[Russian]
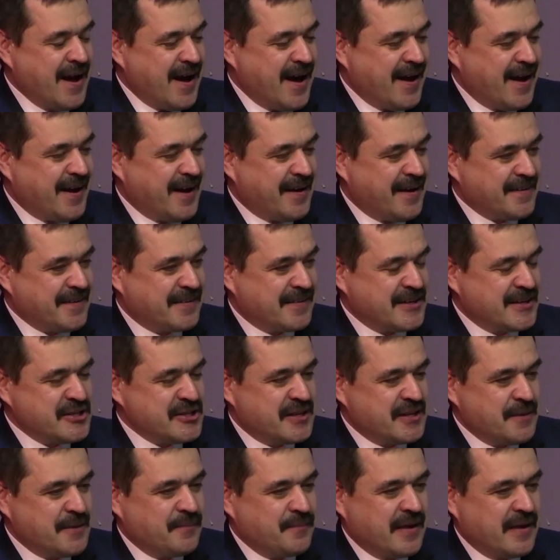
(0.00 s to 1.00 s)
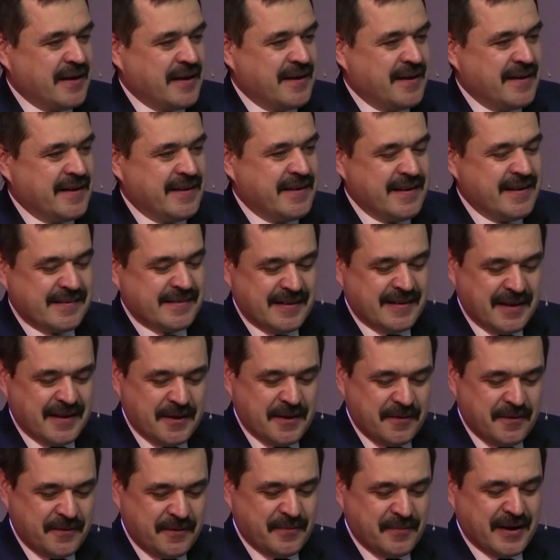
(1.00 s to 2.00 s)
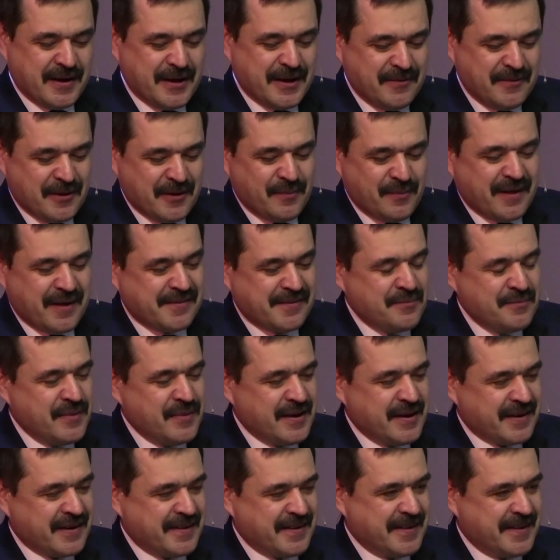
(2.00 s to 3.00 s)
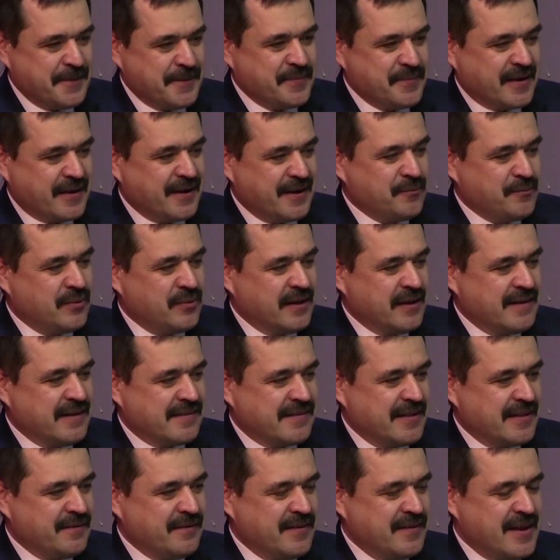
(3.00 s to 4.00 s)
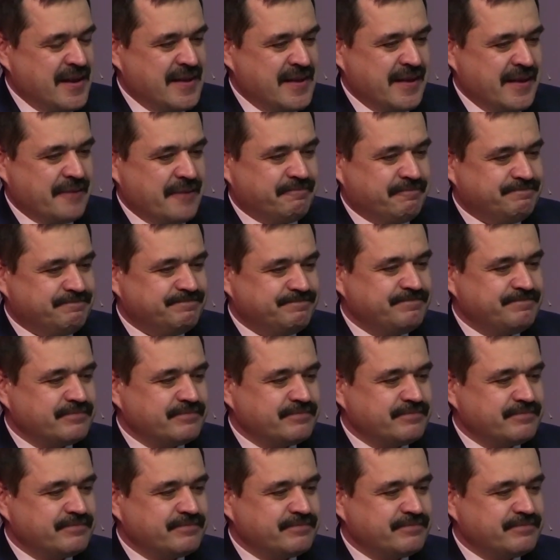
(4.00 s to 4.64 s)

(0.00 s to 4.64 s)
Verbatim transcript: А, скажите, э, если мы говорим о смерти как благословении